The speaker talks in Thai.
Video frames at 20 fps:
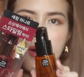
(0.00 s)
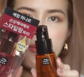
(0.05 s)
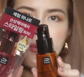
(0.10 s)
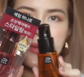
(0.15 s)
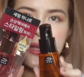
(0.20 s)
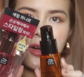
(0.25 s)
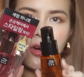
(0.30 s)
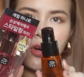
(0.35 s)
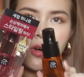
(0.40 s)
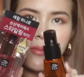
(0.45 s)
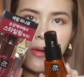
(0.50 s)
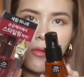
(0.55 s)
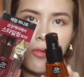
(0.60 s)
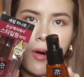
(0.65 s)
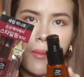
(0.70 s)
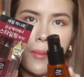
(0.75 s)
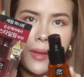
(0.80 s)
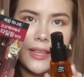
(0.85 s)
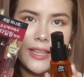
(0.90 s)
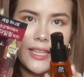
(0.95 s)
มีแต่คนบอก
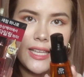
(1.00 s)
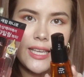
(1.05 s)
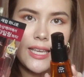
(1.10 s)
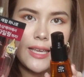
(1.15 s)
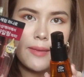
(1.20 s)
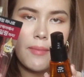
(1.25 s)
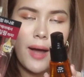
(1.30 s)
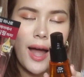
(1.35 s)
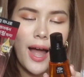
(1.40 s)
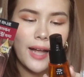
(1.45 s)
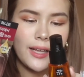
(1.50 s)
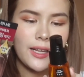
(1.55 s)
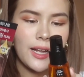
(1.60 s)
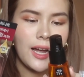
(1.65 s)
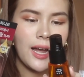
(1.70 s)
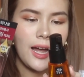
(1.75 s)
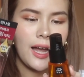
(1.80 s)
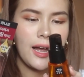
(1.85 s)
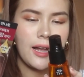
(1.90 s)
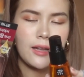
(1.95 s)
ว่ามันดีมาก
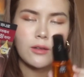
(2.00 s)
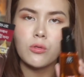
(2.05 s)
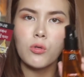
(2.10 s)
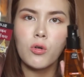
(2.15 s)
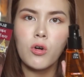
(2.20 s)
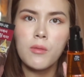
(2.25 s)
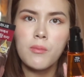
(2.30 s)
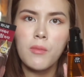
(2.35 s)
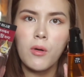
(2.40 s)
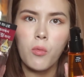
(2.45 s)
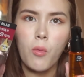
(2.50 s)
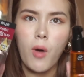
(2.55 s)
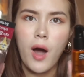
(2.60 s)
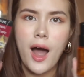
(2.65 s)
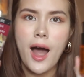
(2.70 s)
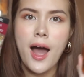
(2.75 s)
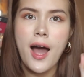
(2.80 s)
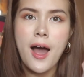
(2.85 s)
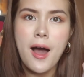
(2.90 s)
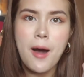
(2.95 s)
นะคะทุกคนบอกว่า
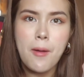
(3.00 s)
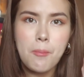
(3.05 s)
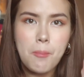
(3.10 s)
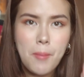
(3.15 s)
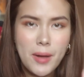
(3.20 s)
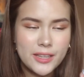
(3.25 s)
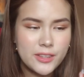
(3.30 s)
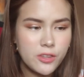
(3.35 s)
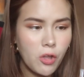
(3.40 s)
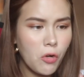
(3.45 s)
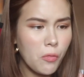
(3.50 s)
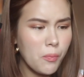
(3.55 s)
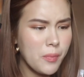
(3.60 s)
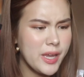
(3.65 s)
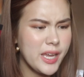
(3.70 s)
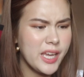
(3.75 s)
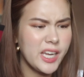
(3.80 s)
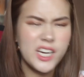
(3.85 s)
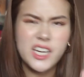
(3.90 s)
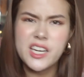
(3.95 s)
มันต้อง
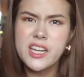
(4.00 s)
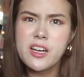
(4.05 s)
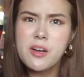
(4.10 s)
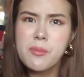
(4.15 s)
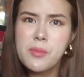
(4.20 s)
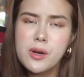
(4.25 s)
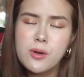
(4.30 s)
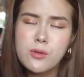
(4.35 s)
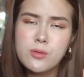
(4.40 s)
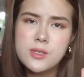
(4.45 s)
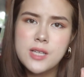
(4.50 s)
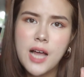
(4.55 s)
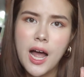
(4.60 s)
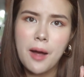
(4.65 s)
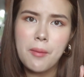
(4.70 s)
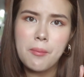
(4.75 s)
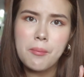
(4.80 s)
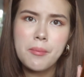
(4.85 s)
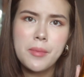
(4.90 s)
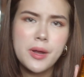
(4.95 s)
มีลิลลี่ก็ไม่รู้
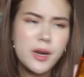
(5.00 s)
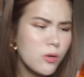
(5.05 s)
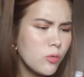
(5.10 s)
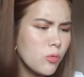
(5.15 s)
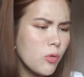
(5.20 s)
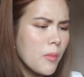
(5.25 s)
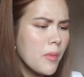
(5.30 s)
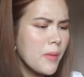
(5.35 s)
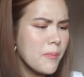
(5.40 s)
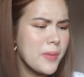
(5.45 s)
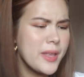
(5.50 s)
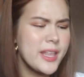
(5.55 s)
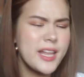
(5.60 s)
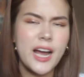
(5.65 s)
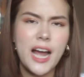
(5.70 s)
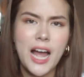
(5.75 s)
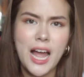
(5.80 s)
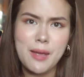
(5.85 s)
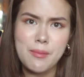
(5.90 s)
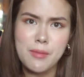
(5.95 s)
ว่ามันเป็น
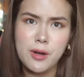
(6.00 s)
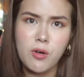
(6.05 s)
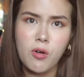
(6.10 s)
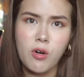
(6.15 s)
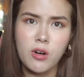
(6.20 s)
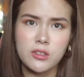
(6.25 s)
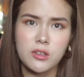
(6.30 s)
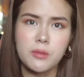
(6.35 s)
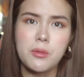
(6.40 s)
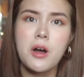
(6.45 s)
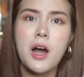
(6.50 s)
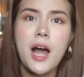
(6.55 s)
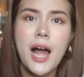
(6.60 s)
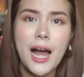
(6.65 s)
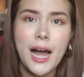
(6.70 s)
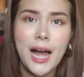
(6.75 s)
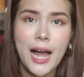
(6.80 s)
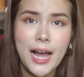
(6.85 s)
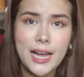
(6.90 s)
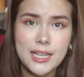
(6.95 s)
ยังไงมาก่อนนะเพราะ
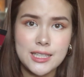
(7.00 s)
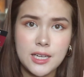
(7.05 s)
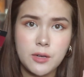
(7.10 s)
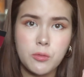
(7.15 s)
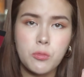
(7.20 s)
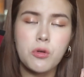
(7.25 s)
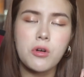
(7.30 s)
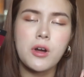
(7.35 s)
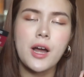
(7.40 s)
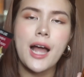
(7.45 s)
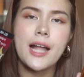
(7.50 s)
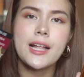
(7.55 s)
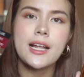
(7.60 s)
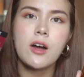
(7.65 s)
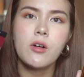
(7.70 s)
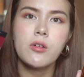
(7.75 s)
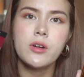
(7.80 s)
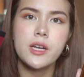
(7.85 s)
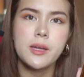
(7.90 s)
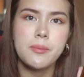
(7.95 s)
ห่างหายจากวงการ
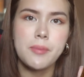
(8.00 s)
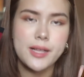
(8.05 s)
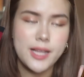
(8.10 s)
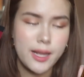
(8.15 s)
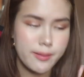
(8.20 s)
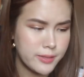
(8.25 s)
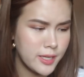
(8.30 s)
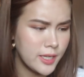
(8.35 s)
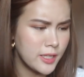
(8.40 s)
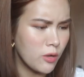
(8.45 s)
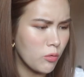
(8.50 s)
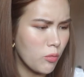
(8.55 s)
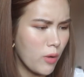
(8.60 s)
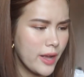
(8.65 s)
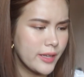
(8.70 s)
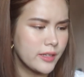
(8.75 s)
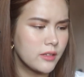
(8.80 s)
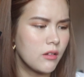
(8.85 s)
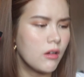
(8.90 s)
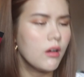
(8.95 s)
เกาหลีไปนับศตวร
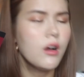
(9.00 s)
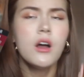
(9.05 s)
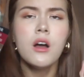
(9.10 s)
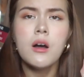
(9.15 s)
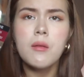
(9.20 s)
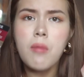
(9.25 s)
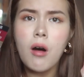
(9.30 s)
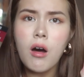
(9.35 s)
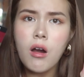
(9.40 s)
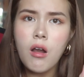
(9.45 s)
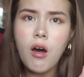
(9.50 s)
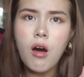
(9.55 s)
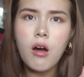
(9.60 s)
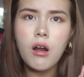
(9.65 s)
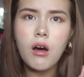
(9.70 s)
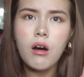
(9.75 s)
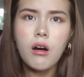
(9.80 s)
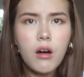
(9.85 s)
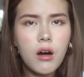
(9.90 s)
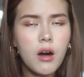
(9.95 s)
รษนะพอลอง
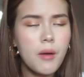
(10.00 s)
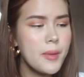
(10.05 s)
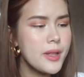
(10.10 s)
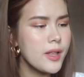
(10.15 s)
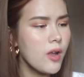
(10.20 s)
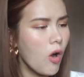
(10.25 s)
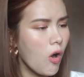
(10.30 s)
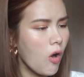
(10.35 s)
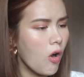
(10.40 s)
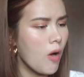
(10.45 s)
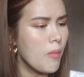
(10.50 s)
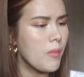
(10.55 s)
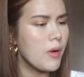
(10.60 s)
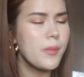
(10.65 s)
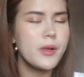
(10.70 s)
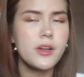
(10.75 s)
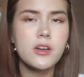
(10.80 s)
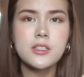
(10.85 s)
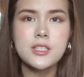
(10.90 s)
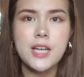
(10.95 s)
แล้วมันหอมแล้ว
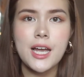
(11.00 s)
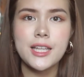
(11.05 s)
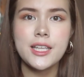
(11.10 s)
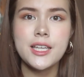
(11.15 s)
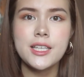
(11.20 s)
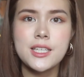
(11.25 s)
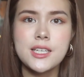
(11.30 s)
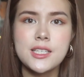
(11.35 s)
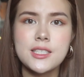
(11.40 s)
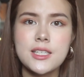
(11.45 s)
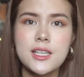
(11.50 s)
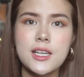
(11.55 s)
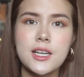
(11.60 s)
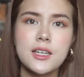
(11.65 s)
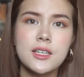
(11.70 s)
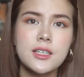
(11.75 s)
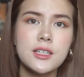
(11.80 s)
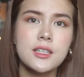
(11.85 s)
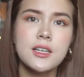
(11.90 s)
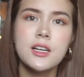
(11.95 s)
มันก็ใช้ดีจริ
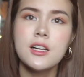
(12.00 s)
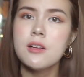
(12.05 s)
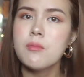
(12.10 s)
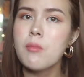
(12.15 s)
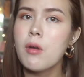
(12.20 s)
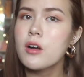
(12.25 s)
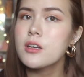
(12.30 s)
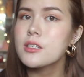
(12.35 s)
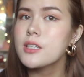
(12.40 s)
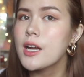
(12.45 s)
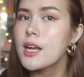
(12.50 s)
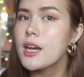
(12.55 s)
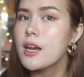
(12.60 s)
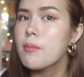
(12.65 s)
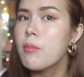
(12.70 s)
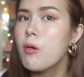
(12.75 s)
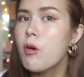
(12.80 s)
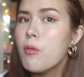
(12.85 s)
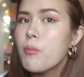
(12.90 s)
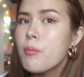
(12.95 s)
งๆคือพอใช้แล้
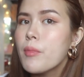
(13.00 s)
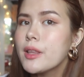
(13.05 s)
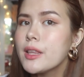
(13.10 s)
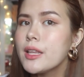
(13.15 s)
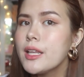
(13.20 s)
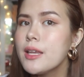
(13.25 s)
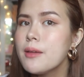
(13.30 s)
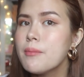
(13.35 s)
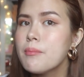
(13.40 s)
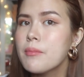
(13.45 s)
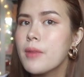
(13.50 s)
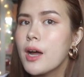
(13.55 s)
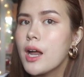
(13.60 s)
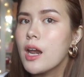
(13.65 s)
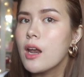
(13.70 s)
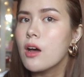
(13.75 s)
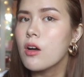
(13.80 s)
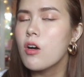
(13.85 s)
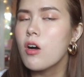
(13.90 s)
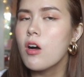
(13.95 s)
วผมมันนิ่มอ่ะ
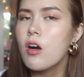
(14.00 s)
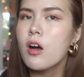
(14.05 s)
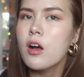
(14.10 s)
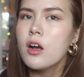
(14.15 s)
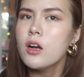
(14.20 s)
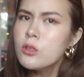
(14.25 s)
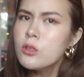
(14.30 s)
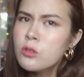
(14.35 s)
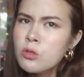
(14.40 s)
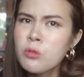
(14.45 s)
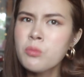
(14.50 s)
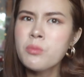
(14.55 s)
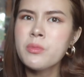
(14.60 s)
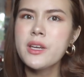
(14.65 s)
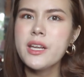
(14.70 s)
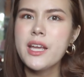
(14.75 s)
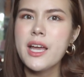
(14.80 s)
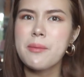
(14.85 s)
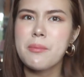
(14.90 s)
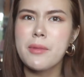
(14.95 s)
แล้วก็นุ่ม
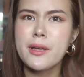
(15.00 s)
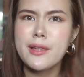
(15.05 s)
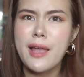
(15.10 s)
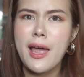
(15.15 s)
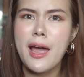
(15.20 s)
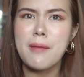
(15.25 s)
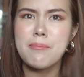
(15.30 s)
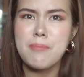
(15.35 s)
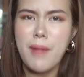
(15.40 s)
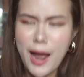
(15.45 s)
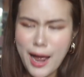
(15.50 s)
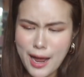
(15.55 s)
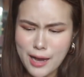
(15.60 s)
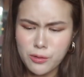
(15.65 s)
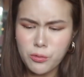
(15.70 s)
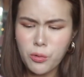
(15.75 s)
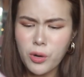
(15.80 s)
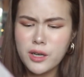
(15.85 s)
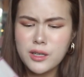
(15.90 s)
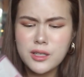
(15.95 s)
เนียนไม่แตกปลาย
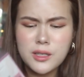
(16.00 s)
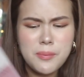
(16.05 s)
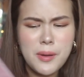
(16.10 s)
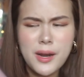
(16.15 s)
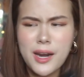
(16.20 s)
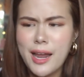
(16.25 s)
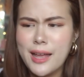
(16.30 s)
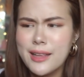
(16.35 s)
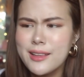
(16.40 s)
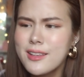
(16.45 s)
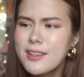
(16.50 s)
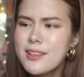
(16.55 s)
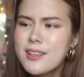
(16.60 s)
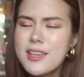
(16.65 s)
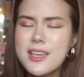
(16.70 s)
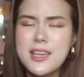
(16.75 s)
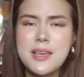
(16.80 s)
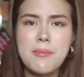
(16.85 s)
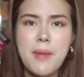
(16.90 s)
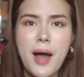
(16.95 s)
ด้วยคือเป็นอะไรที่
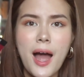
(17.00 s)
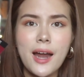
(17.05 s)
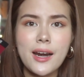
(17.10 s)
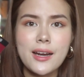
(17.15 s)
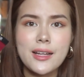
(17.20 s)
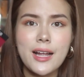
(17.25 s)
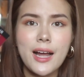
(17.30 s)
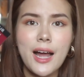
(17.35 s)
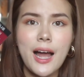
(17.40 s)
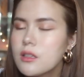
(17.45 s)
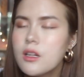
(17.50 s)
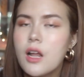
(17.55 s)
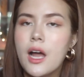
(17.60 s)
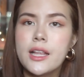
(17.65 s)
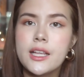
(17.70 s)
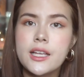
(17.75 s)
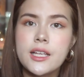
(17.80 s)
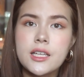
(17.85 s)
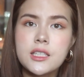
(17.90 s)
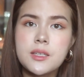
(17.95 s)
ดีมากเลยนะคะอั
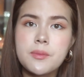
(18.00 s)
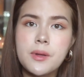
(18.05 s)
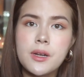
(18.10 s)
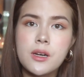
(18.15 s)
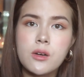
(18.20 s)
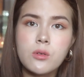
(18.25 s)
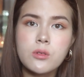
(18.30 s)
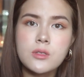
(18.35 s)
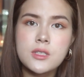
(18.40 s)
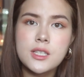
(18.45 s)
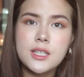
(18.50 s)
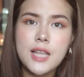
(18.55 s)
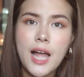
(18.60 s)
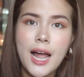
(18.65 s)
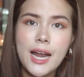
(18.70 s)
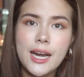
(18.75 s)
นนี้น่าจะเป็นรุ่นสไต